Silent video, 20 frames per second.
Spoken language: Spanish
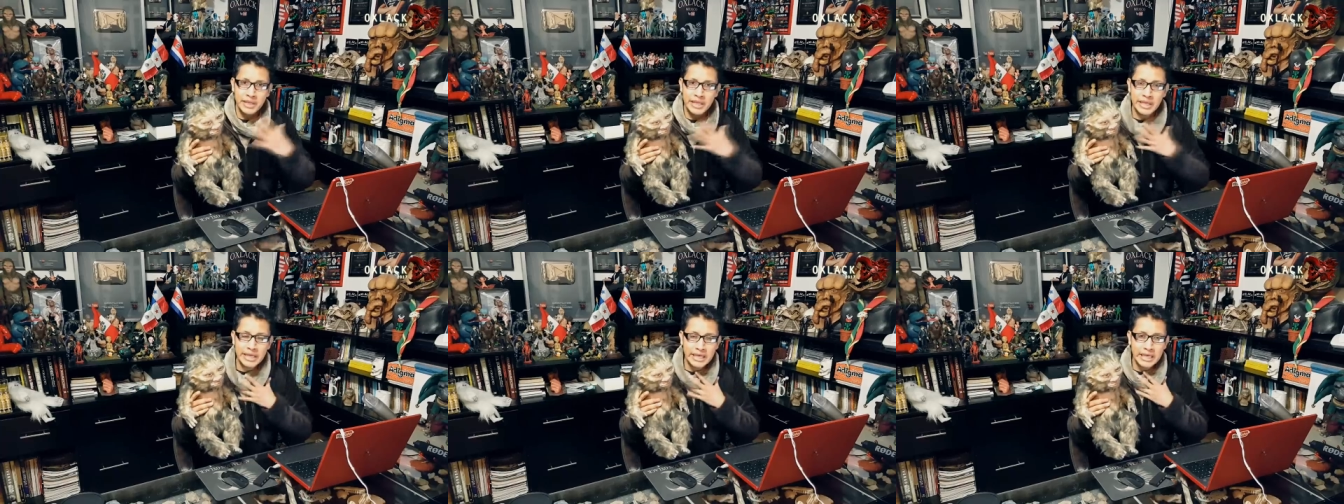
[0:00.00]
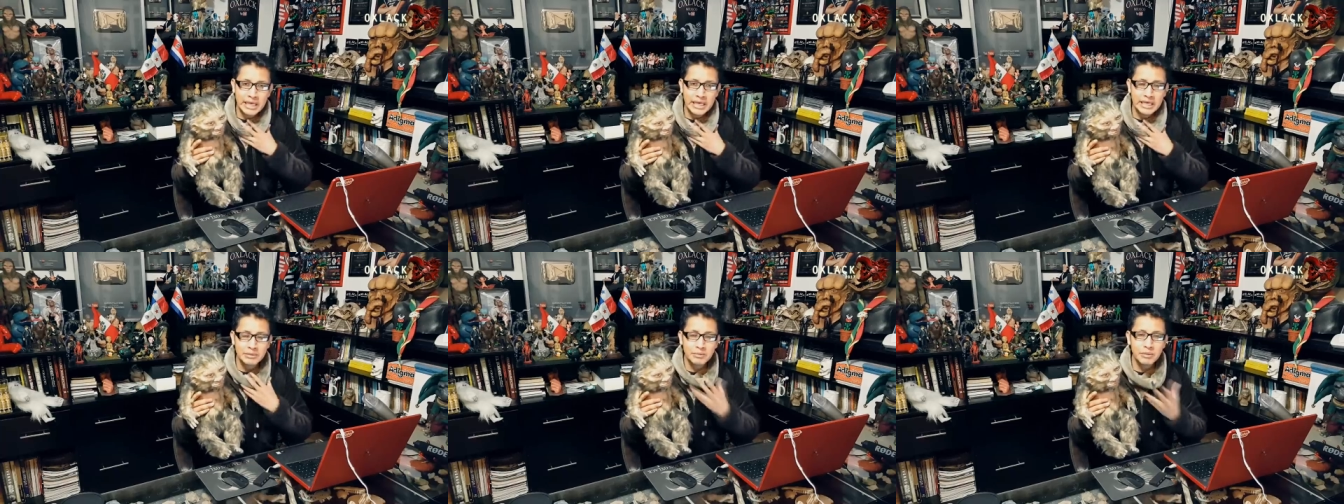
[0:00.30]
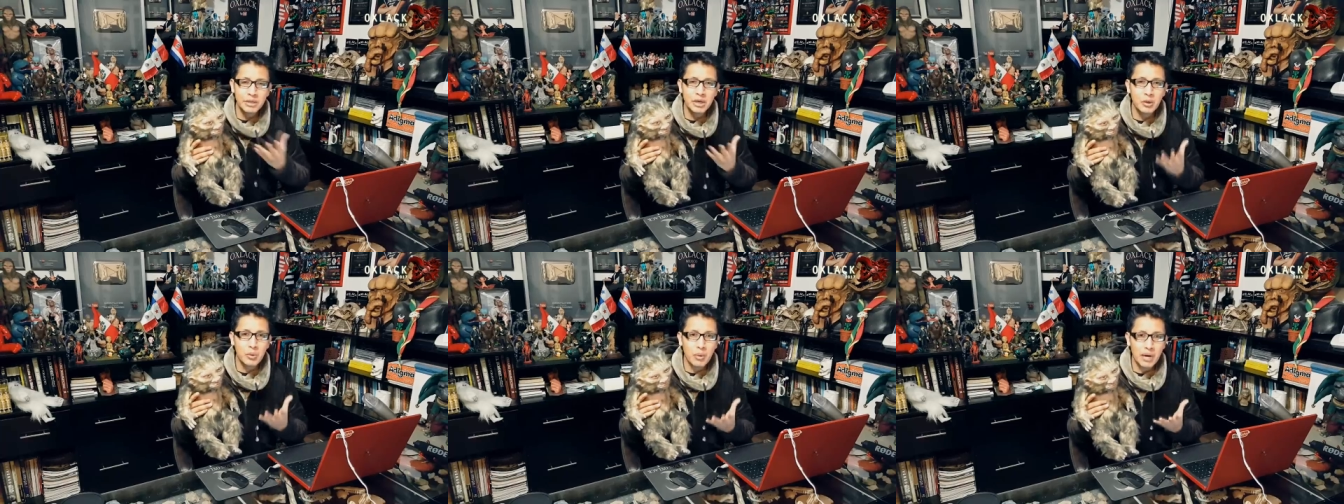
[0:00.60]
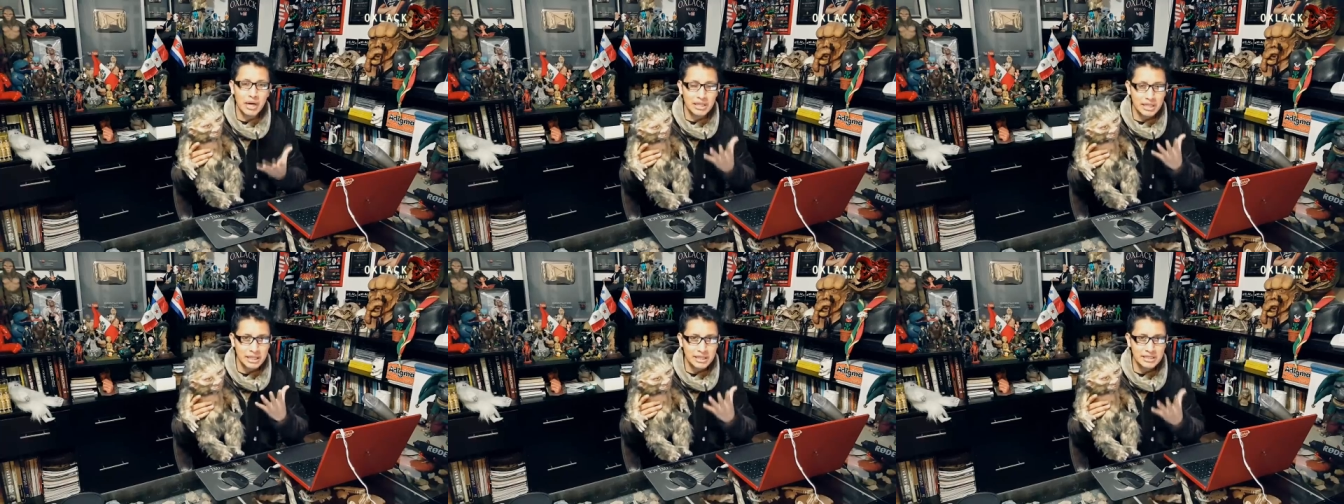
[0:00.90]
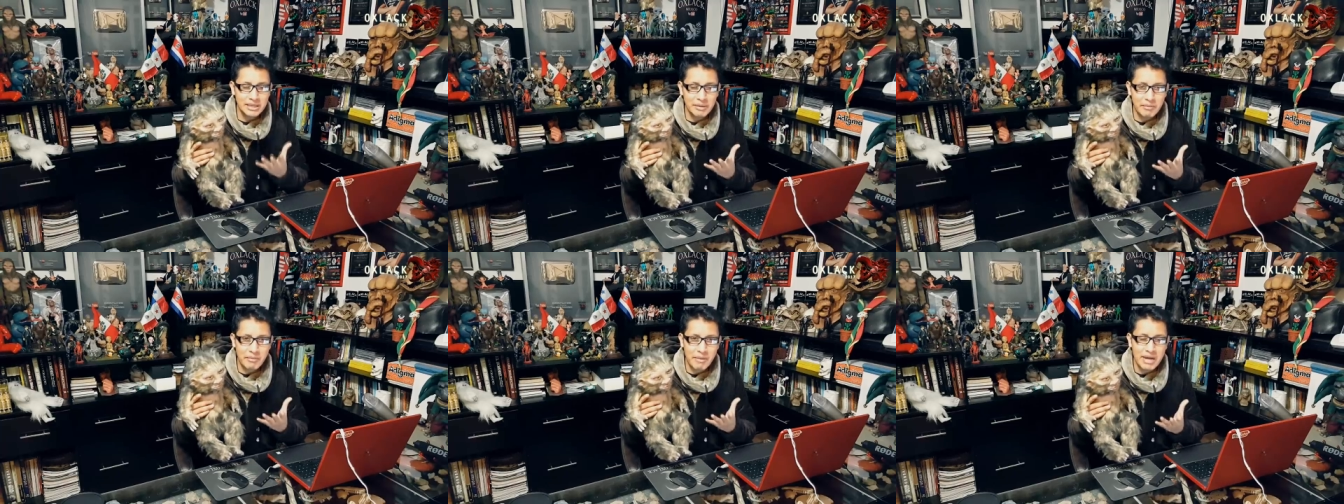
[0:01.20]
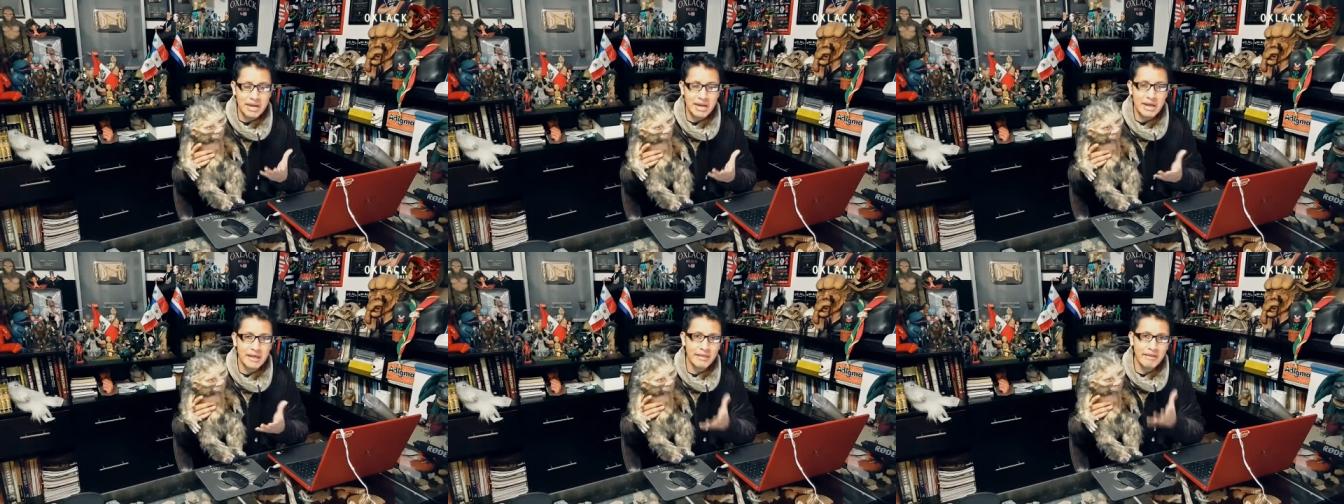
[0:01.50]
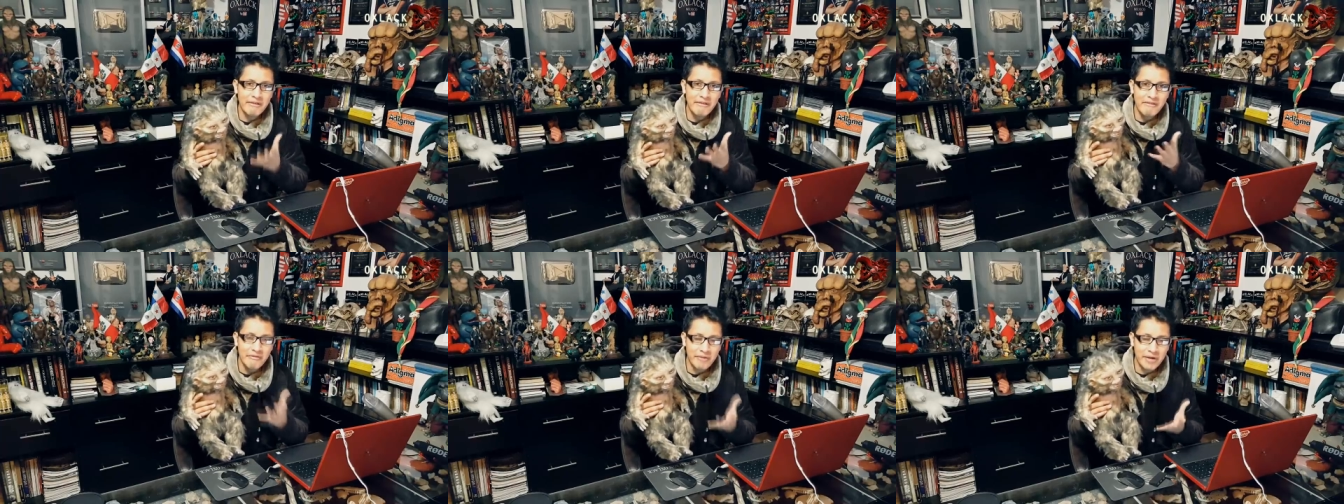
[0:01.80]
y es mi cuarta semana
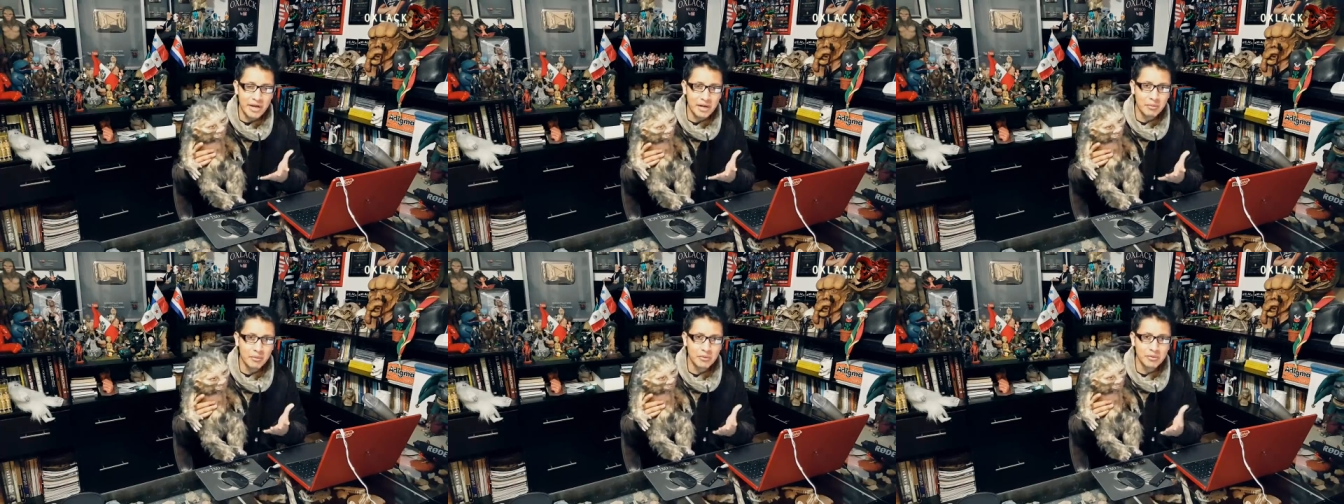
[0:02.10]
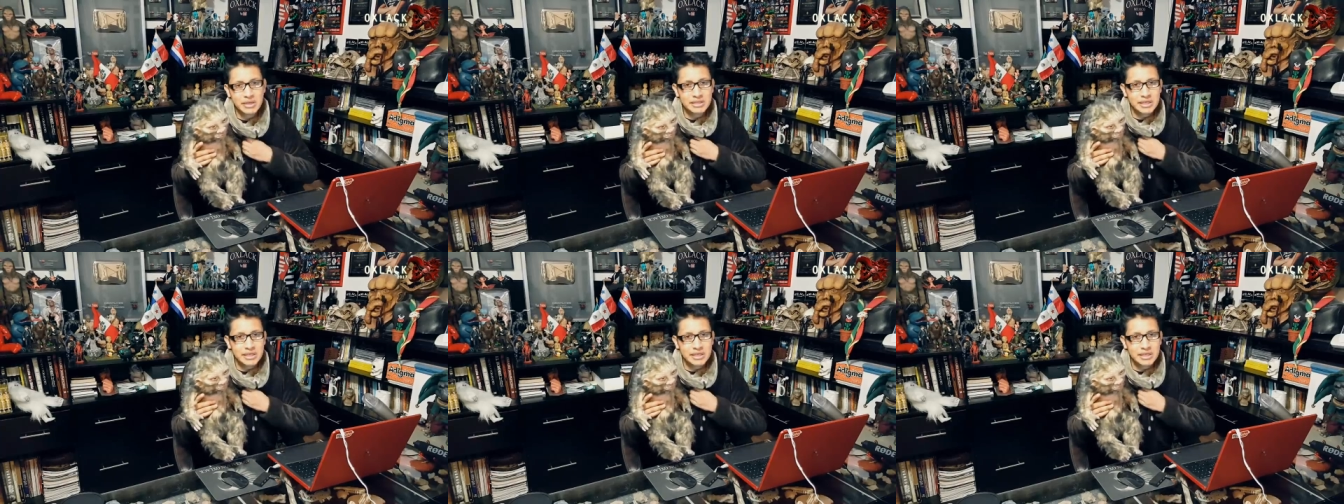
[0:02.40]
de enfermo,